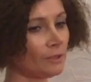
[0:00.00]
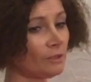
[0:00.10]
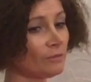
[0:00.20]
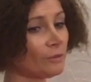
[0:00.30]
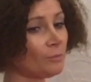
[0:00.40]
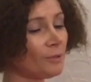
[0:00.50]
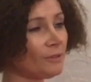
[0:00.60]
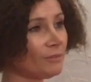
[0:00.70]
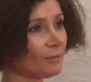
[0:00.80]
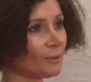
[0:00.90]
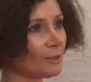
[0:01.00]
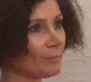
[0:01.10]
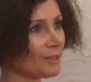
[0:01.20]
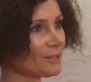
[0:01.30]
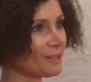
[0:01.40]
Niewątpliwie, bo
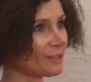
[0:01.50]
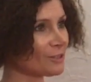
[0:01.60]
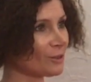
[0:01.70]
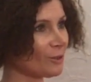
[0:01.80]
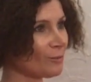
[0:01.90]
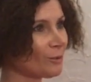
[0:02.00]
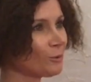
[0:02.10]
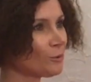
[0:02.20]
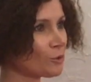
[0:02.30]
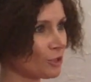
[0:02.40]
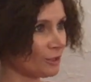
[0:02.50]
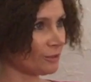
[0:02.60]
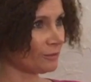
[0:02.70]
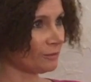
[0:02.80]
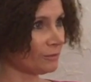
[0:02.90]
depresja jest chorobą duszy.